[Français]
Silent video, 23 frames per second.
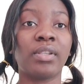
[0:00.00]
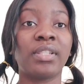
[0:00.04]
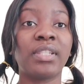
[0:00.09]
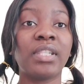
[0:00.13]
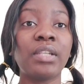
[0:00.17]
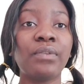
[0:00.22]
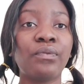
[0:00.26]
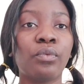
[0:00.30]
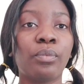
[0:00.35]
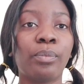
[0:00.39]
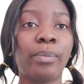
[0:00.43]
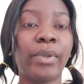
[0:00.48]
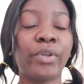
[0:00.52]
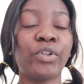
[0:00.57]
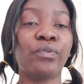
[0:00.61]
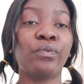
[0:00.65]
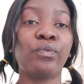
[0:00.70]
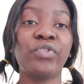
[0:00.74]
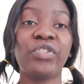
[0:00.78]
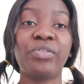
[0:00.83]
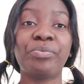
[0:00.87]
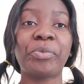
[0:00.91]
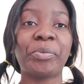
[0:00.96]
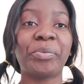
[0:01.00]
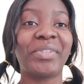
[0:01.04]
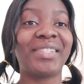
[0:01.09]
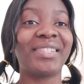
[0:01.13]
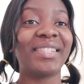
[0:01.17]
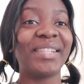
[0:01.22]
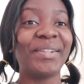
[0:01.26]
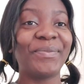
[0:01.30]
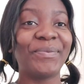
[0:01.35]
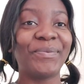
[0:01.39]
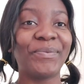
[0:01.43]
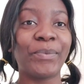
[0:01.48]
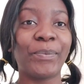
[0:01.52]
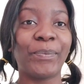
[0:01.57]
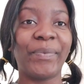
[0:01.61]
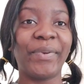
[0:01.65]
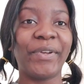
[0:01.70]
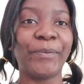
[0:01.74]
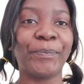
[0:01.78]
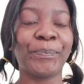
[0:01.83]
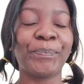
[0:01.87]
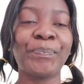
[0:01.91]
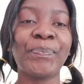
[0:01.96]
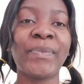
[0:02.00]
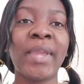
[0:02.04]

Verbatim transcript: S'il vous plaît, je vous dis même s'il vous plaît.